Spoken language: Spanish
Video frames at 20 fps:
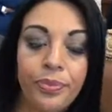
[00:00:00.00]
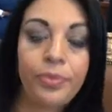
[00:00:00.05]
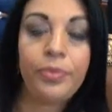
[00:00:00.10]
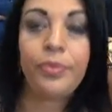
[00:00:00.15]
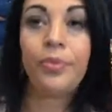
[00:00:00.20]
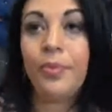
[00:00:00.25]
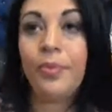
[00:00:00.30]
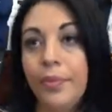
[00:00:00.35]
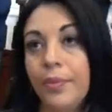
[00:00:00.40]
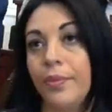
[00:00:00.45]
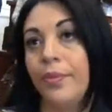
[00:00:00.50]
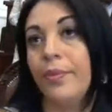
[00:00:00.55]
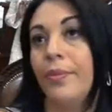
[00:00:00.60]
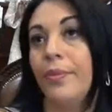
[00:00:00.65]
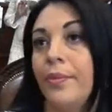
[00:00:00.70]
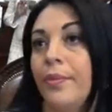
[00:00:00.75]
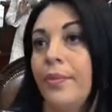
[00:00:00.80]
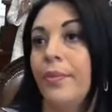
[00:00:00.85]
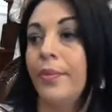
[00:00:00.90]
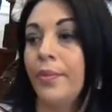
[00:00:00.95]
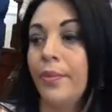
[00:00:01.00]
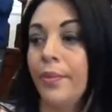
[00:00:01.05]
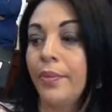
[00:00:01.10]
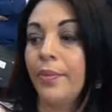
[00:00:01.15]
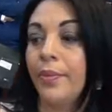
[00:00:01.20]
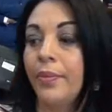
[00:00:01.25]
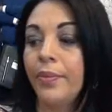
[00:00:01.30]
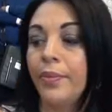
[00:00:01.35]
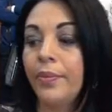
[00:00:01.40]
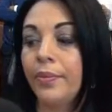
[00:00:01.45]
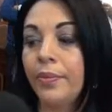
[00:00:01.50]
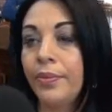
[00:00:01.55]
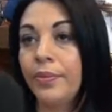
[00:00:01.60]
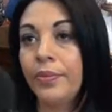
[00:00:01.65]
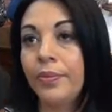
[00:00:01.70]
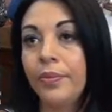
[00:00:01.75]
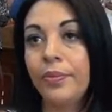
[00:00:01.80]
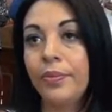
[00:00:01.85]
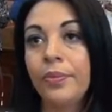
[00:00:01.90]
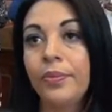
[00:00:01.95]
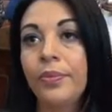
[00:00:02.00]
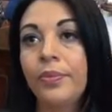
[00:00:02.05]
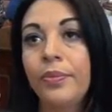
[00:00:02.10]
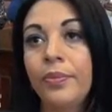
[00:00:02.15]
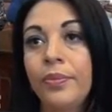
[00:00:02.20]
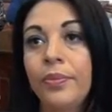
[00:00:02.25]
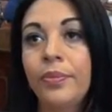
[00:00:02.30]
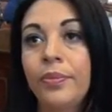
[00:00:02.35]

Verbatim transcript: Pero además hay un problema en la Ciudad de México